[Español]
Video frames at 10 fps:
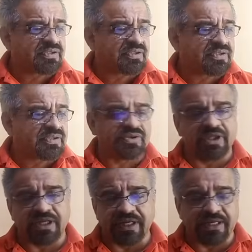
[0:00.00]
donde
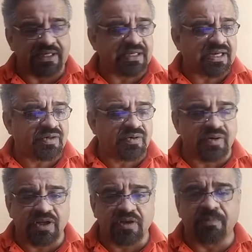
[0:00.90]
el
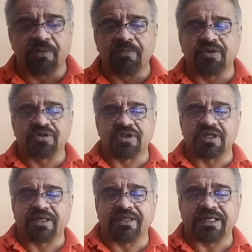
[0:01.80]
alcohólico primero tiene
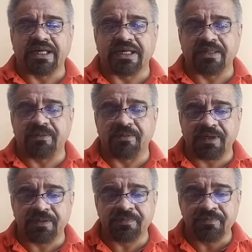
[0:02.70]
que dejar de beber
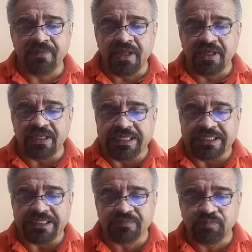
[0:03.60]
y
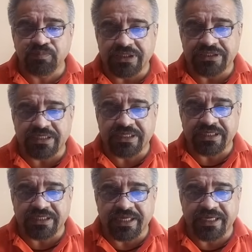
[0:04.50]
después de que
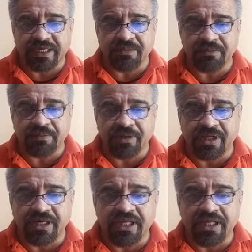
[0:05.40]
deje de beber,